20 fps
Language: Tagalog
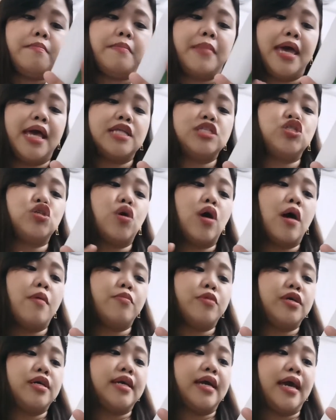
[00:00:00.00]
Medyo
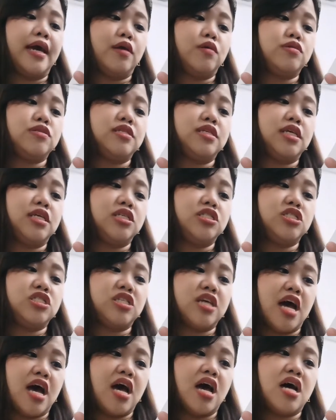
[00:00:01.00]
amoy kerosene
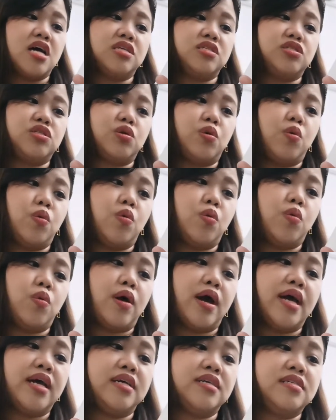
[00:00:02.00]
siya. So,
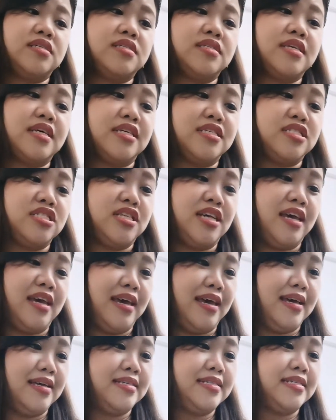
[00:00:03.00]
I
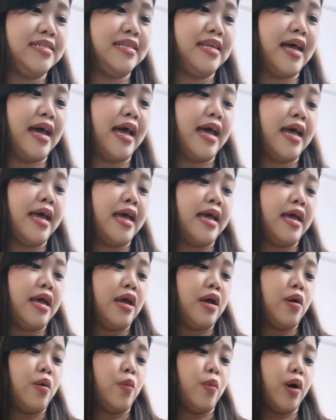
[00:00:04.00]
suggest na
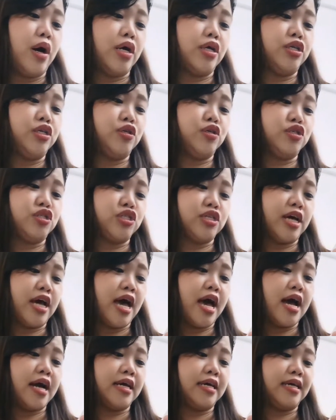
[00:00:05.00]
wag nyo siyang